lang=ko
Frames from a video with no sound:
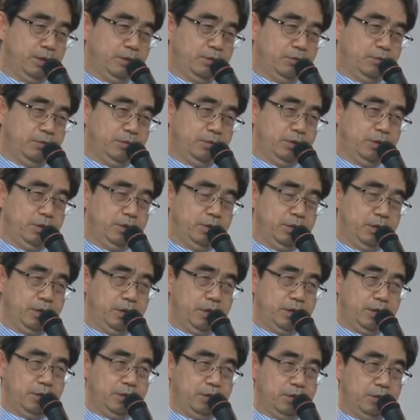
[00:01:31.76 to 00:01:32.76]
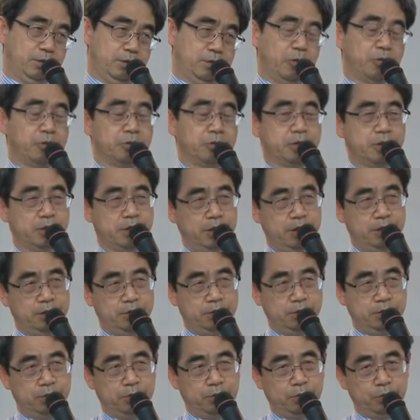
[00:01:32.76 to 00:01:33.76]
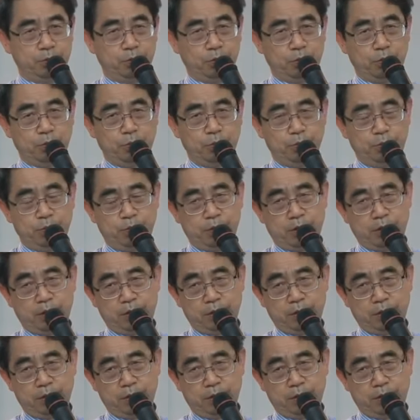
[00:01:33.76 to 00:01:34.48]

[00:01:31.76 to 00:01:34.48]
우리 그 정신에 있어서 조금 뭐라